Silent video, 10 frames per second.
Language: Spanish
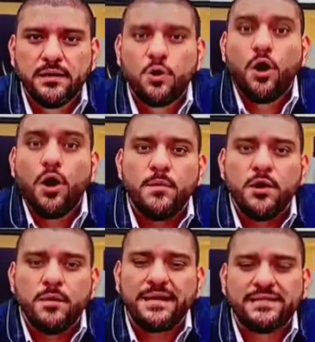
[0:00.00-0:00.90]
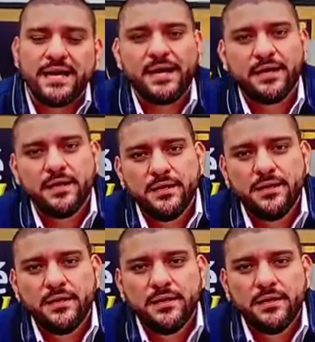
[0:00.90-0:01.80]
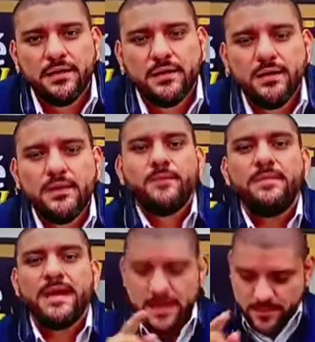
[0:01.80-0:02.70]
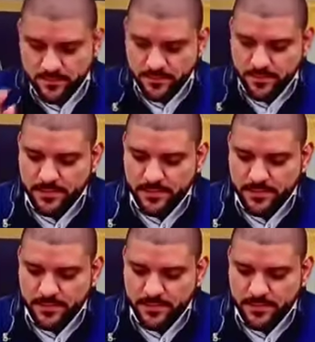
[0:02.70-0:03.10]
¿Cómo lo va a hacer? Miren,